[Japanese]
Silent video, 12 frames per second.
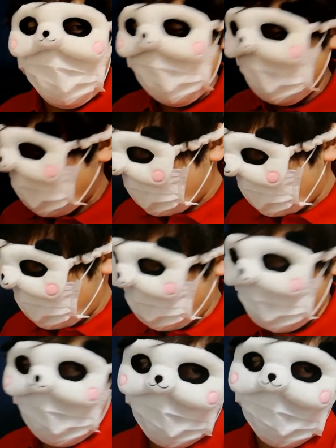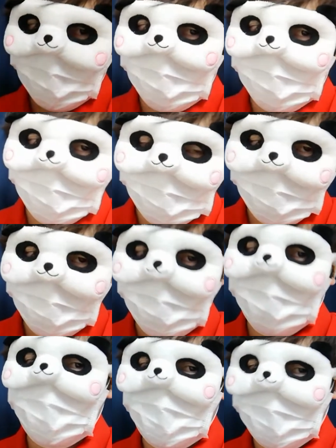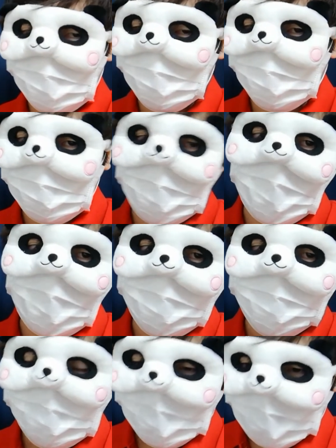やっぱりターゲットにしてる商品だと思って、